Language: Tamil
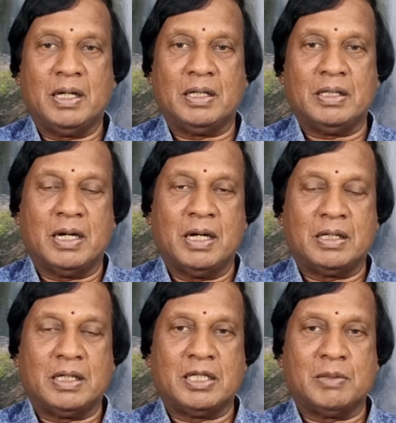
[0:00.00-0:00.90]
அல்லது
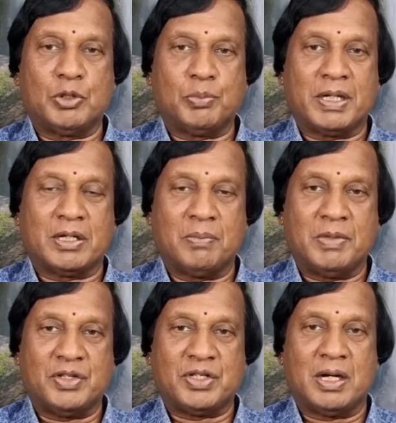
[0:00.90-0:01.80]
ஆட்டிசம் ஸ்பெக்ட்ரம்
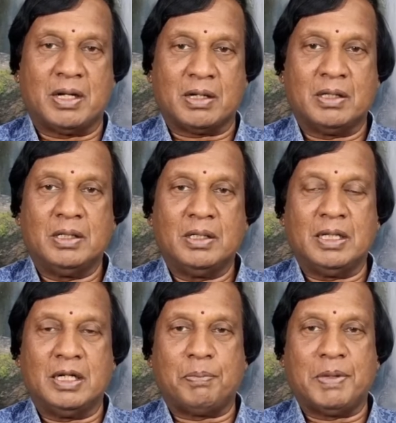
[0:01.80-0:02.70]
டிசார்டர்
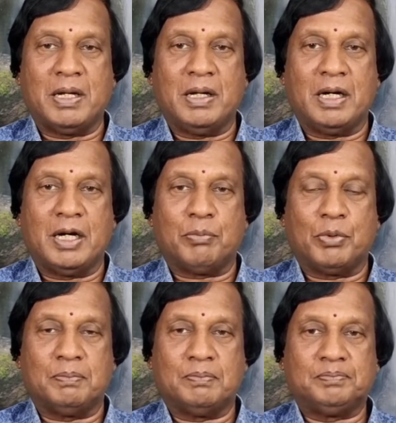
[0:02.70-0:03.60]
என்ற பெயரிலே
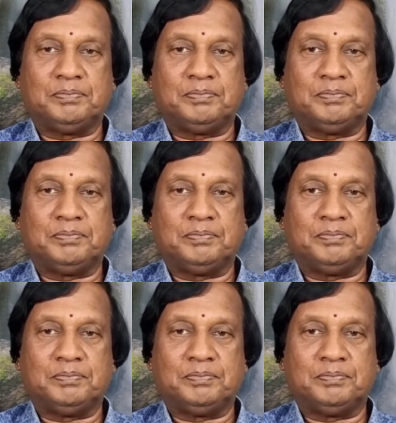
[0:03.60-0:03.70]
அழைப்போம்